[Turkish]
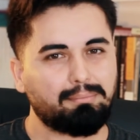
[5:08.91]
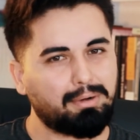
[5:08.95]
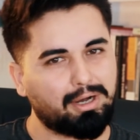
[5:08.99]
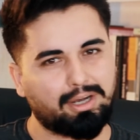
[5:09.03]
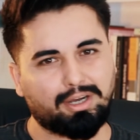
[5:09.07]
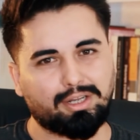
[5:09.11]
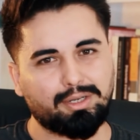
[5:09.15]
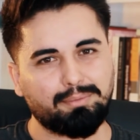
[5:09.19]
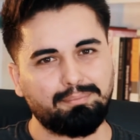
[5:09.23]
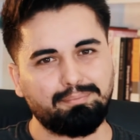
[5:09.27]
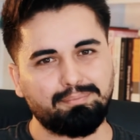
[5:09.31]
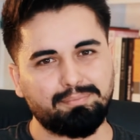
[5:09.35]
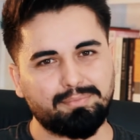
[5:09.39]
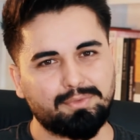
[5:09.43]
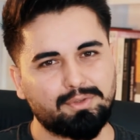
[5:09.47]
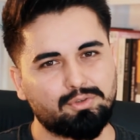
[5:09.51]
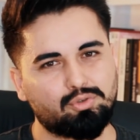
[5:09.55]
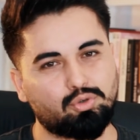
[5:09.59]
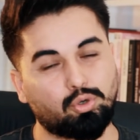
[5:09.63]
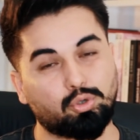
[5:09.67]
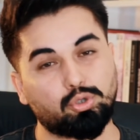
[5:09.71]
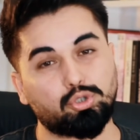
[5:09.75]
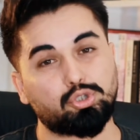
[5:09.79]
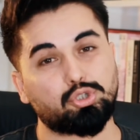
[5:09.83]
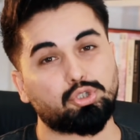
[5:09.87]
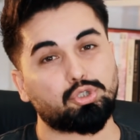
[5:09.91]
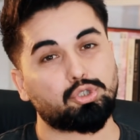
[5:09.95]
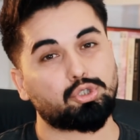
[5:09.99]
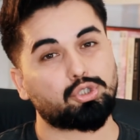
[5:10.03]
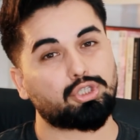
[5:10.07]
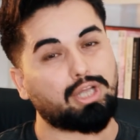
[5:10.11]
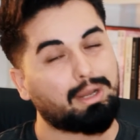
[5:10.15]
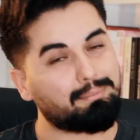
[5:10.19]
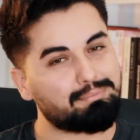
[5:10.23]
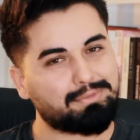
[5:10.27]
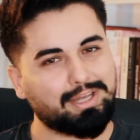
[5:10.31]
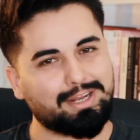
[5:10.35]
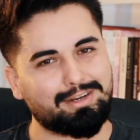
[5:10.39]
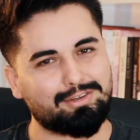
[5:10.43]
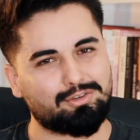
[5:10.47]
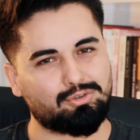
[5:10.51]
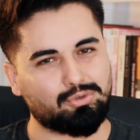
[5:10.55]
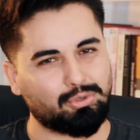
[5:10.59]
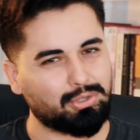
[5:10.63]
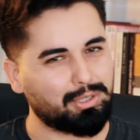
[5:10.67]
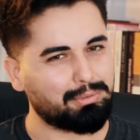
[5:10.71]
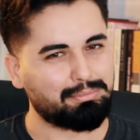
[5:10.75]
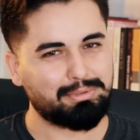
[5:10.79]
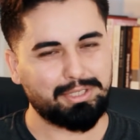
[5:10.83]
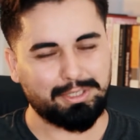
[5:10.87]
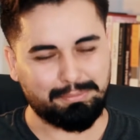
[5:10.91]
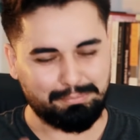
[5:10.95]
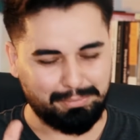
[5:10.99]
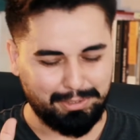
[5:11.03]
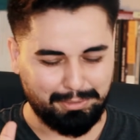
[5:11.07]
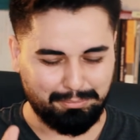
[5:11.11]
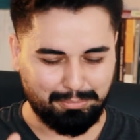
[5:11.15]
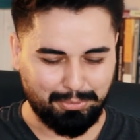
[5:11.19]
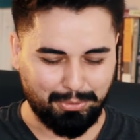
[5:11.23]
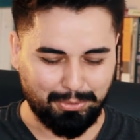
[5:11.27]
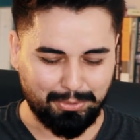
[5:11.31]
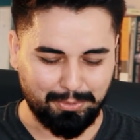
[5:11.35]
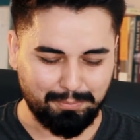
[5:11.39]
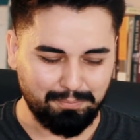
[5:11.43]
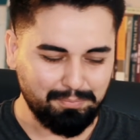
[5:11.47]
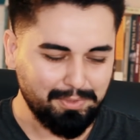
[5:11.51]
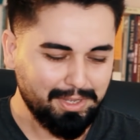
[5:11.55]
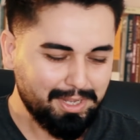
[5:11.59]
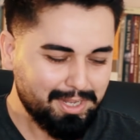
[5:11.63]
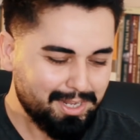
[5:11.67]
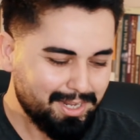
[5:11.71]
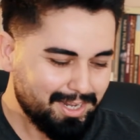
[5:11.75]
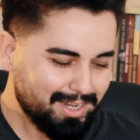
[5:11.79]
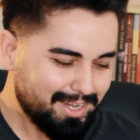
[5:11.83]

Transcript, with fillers: Bakalım sonuç tam tersi de olabilir bilmiyorum.